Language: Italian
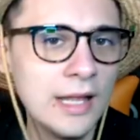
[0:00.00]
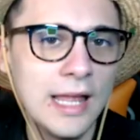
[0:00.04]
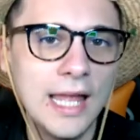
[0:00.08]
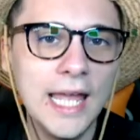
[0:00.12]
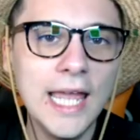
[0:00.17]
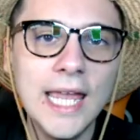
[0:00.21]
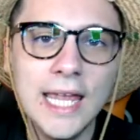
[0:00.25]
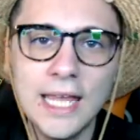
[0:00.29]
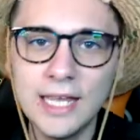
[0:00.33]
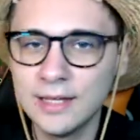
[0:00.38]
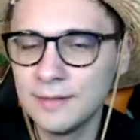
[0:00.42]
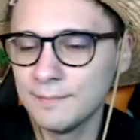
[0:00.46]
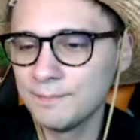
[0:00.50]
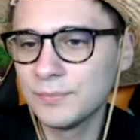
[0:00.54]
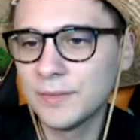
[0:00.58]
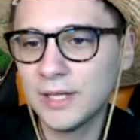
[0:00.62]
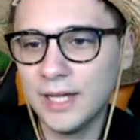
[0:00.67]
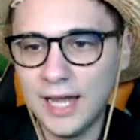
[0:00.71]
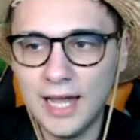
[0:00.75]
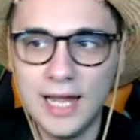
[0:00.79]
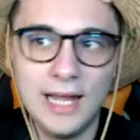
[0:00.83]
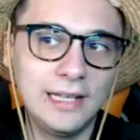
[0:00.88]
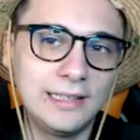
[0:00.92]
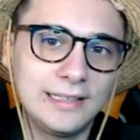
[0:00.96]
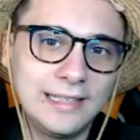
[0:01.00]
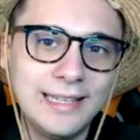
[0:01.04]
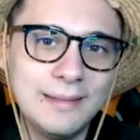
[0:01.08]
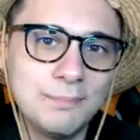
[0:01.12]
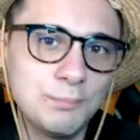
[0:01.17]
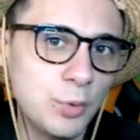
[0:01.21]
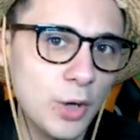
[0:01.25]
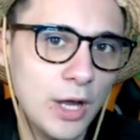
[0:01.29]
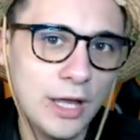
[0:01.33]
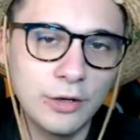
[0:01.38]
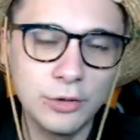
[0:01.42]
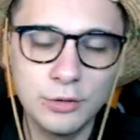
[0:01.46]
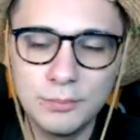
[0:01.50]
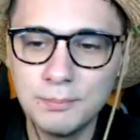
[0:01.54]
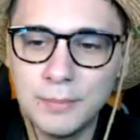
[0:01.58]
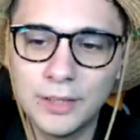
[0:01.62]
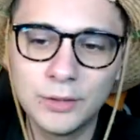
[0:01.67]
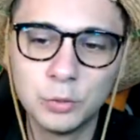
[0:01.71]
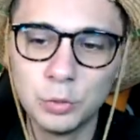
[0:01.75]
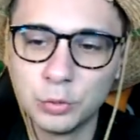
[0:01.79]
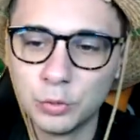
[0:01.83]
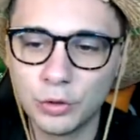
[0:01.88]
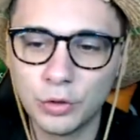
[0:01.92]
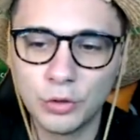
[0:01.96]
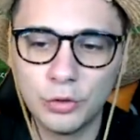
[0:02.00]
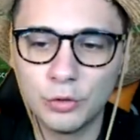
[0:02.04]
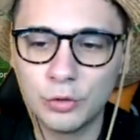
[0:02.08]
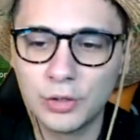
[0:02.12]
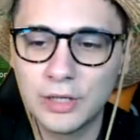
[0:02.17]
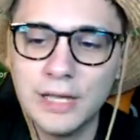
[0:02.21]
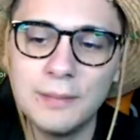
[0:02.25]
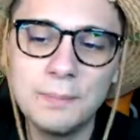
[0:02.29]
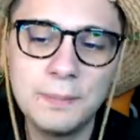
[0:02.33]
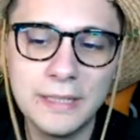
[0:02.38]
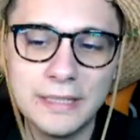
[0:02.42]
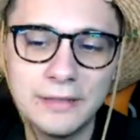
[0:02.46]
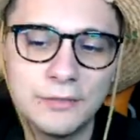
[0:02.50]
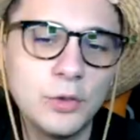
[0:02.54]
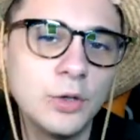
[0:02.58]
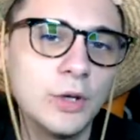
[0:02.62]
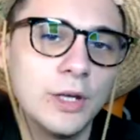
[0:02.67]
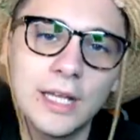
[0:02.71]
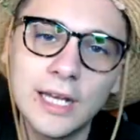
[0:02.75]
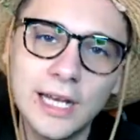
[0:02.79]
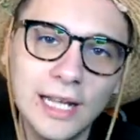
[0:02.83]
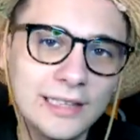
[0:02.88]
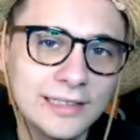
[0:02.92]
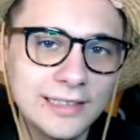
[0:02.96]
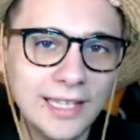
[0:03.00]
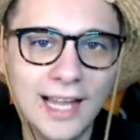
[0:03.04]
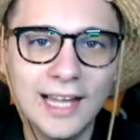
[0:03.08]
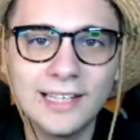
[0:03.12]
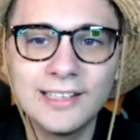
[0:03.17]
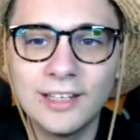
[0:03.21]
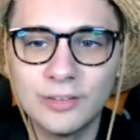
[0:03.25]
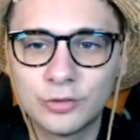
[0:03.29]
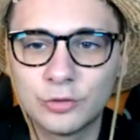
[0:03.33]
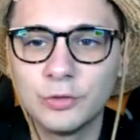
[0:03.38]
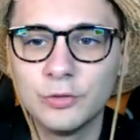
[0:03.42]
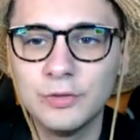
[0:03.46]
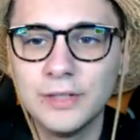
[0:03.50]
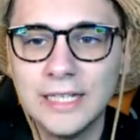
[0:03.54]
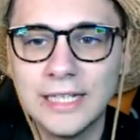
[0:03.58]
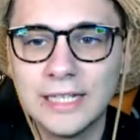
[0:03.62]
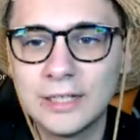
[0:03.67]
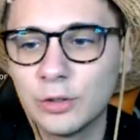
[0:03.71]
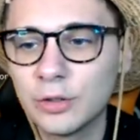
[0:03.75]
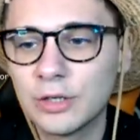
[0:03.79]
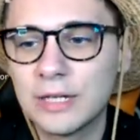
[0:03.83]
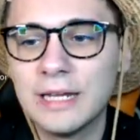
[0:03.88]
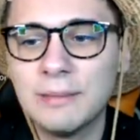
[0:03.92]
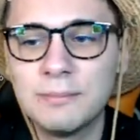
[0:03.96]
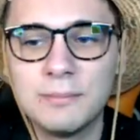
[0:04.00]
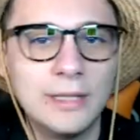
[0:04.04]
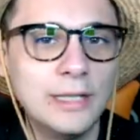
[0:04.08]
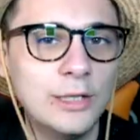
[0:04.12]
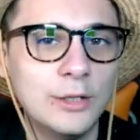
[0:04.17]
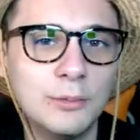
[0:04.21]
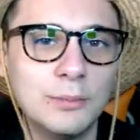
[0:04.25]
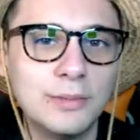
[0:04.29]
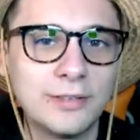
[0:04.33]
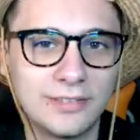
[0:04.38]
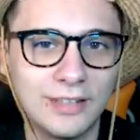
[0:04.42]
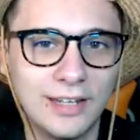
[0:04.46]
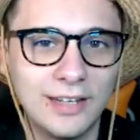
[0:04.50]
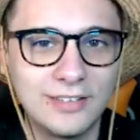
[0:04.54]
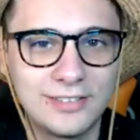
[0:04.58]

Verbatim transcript: E al tempo ero immaturo e non capivo, in realtà adesso vi dico che io mi sarei